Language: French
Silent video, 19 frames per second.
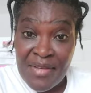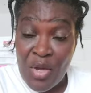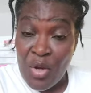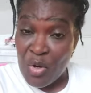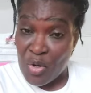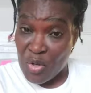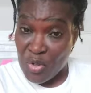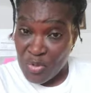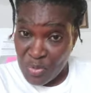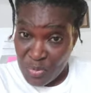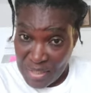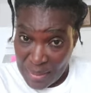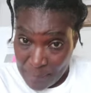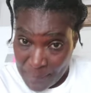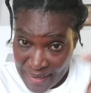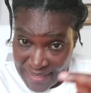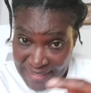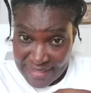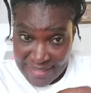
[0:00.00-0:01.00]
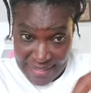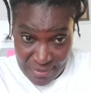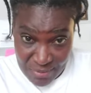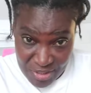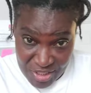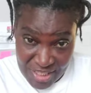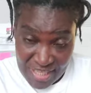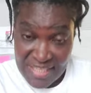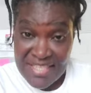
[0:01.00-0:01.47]
On n'aurait pas créé le
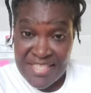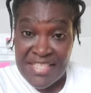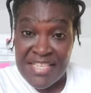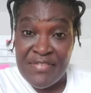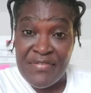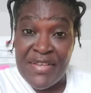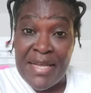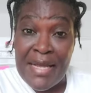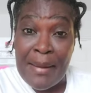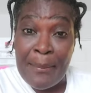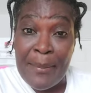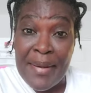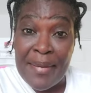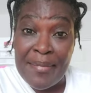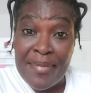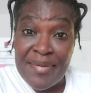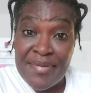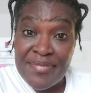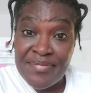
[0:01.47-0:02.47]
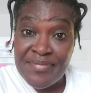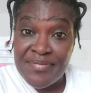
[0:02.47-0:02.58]
challenge est capable.